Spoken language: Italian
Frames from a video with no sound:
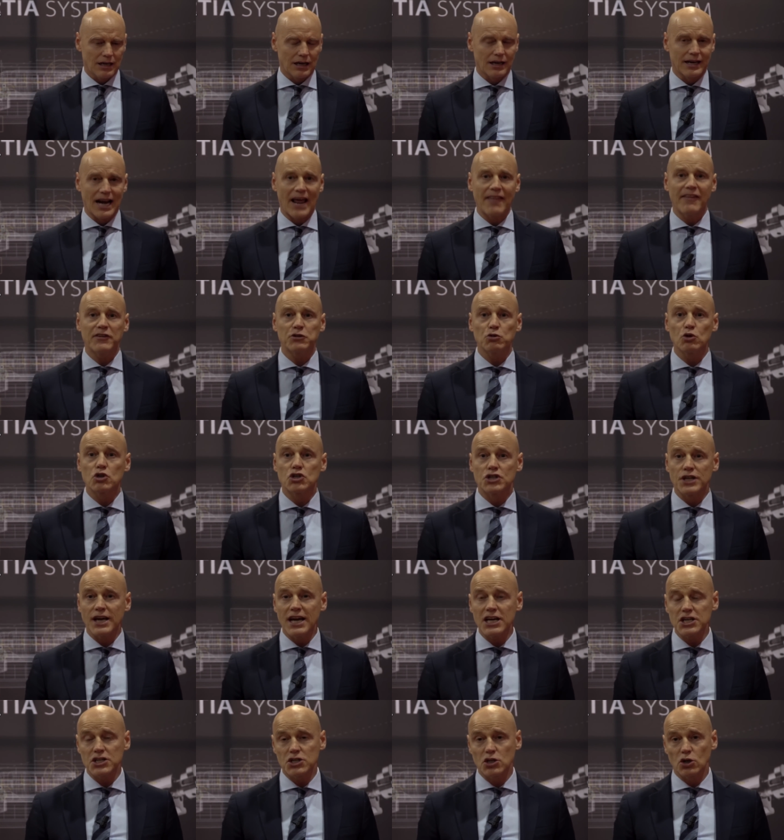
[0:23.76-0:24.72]
Grande
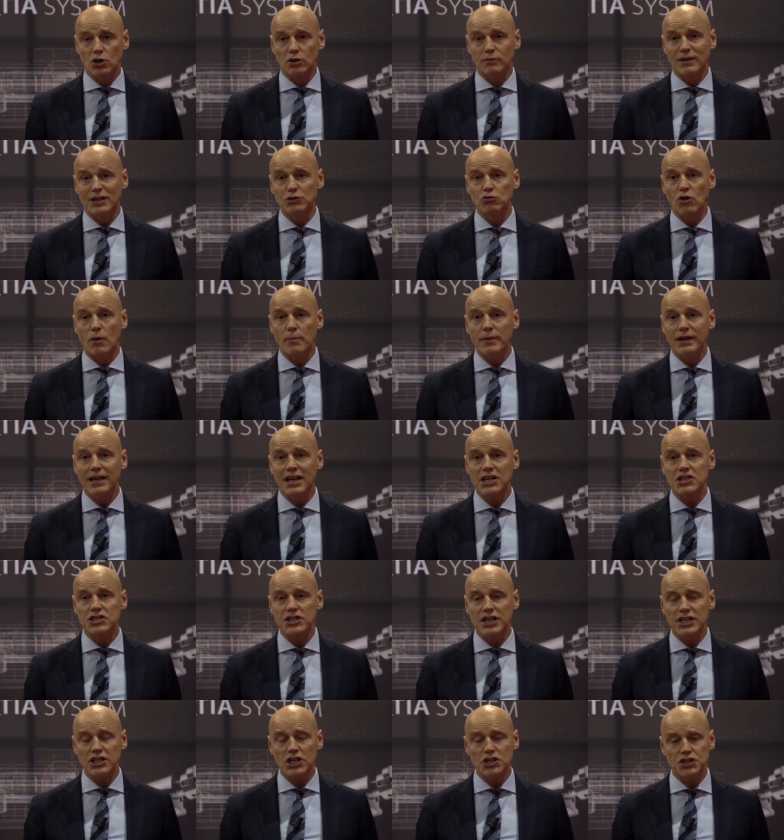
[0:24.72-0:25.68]
successo nel
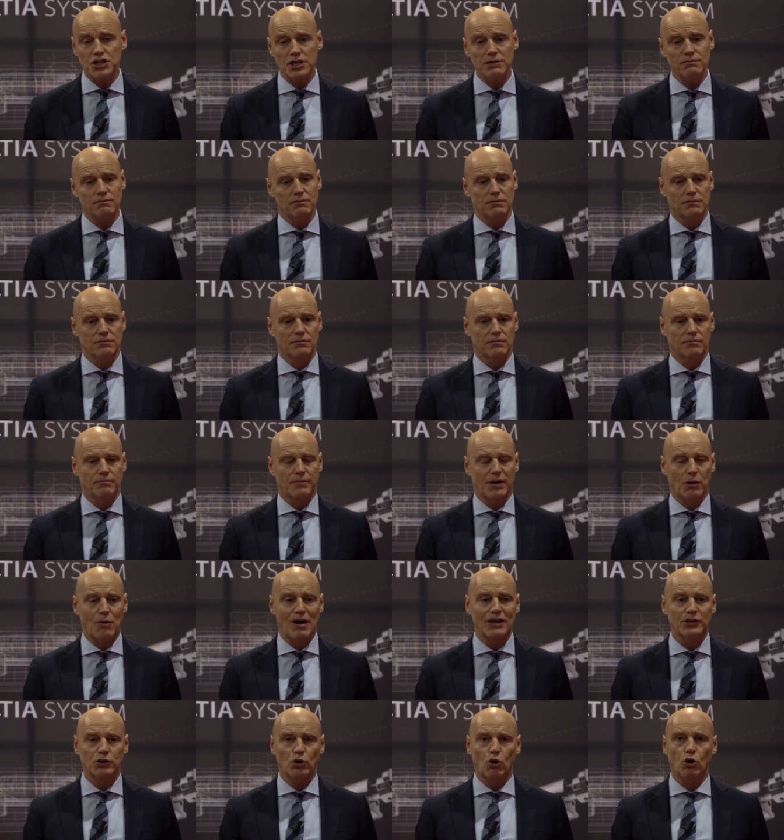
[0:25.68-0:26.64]
2016 per
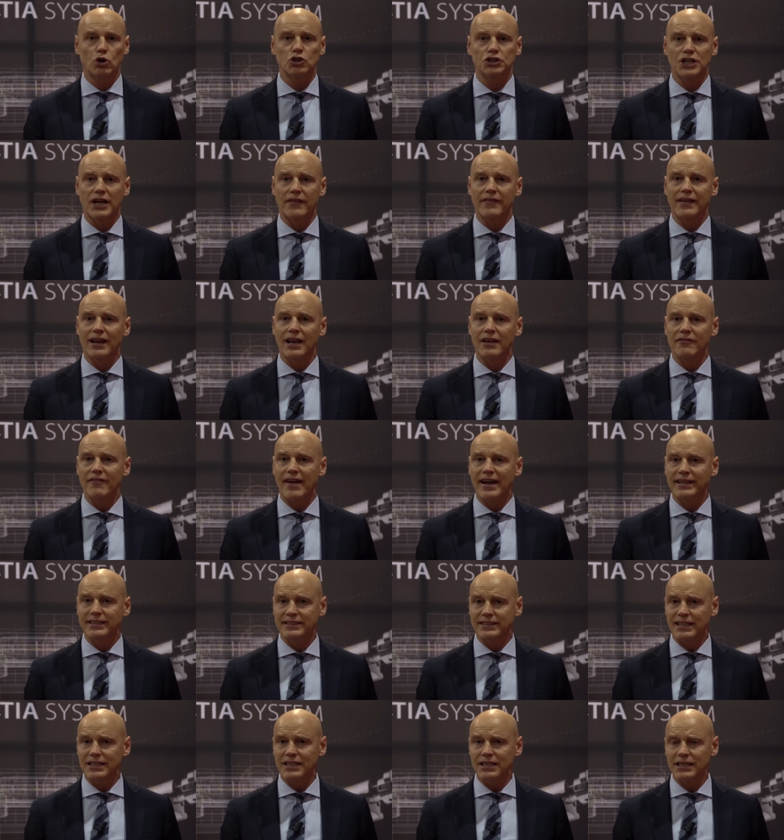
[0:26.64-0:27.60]
quanto concerne le
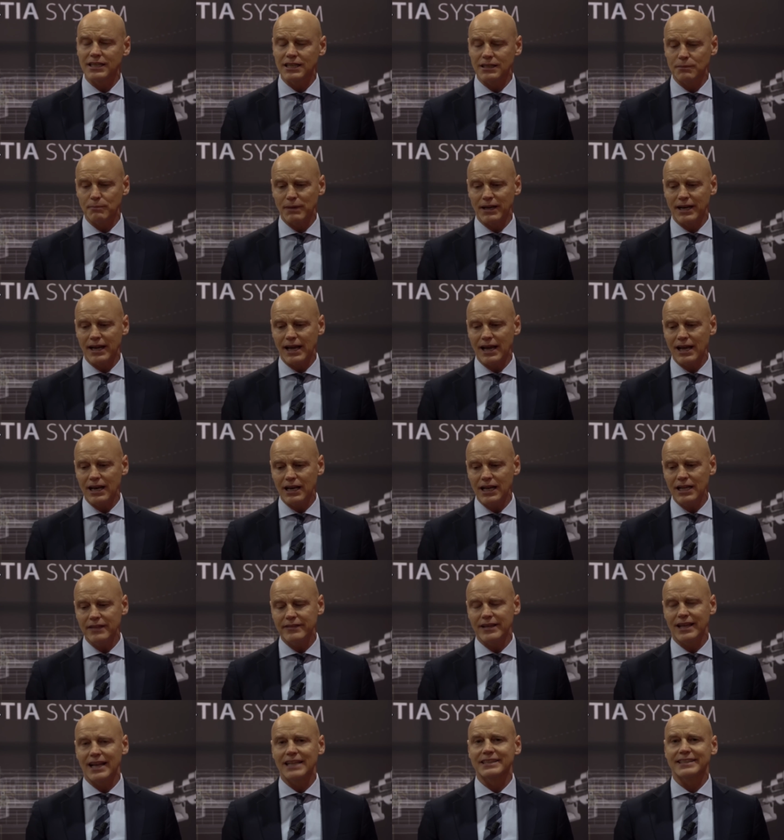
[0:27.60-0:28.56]
vendite di
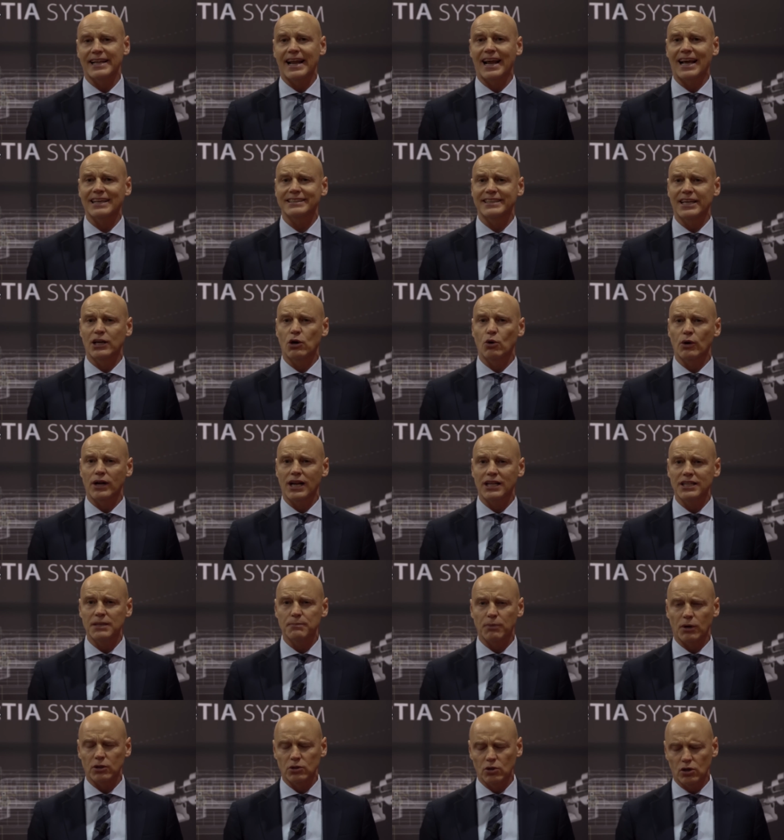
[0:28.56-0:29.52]
Benelli nelle tre categorie
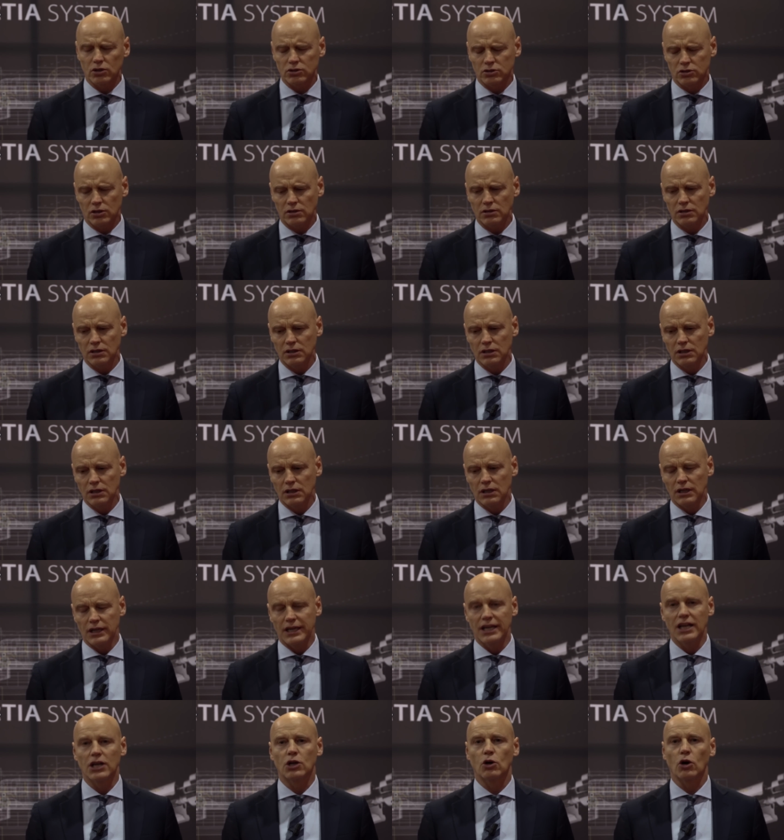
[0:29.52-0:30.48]
di prodotto,
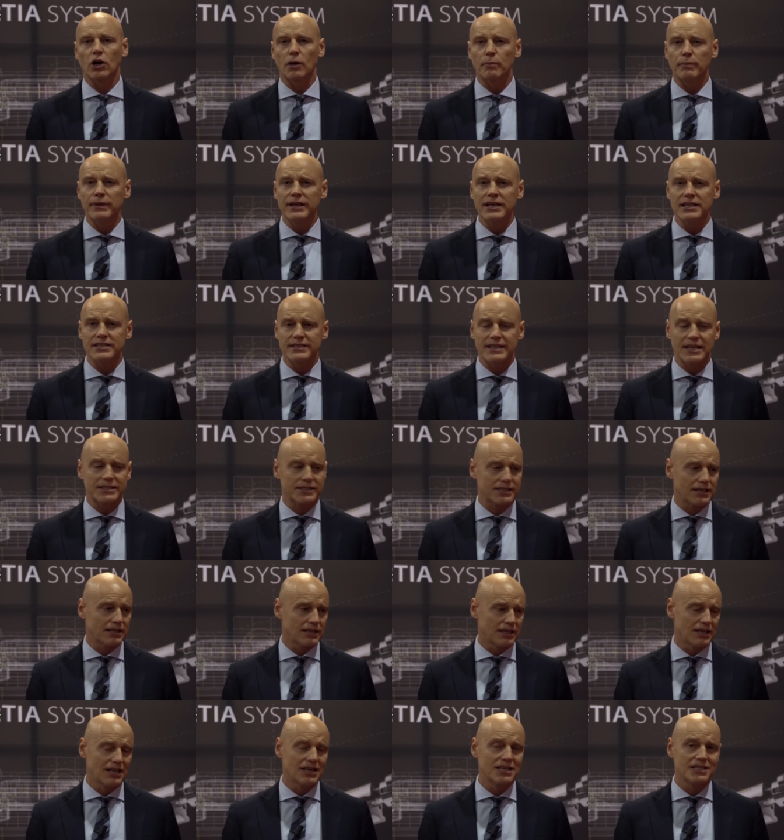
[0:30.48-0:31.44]
il core
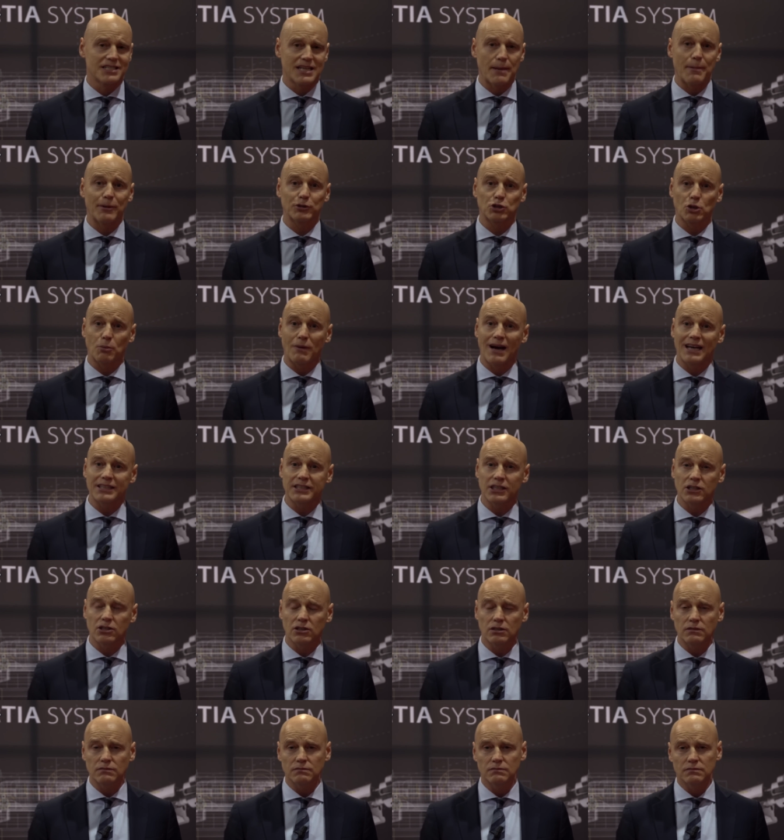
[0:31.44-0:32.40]
business
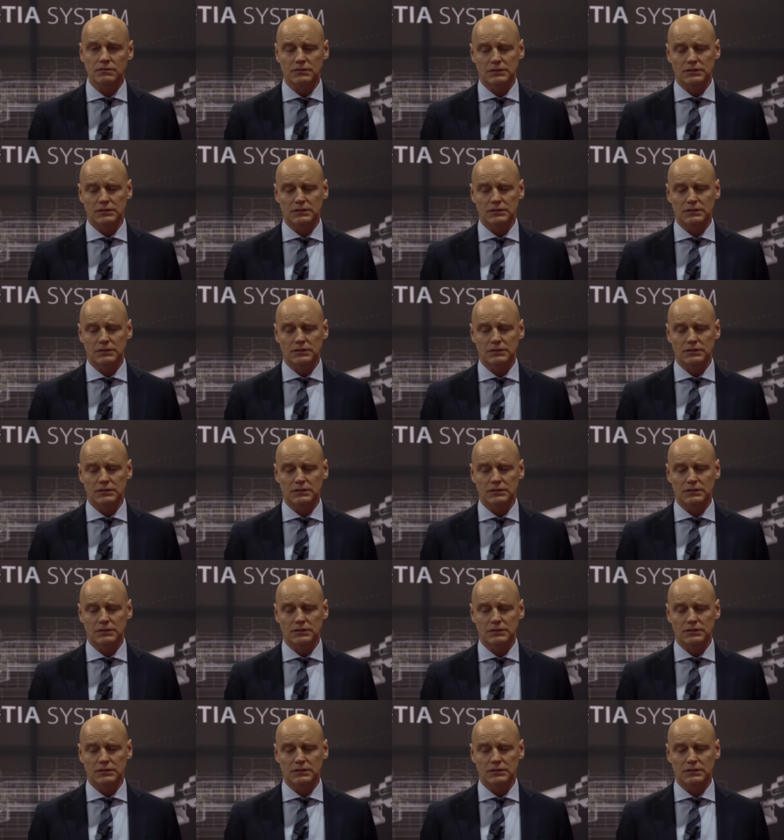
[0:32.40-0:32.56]
semiautomatico,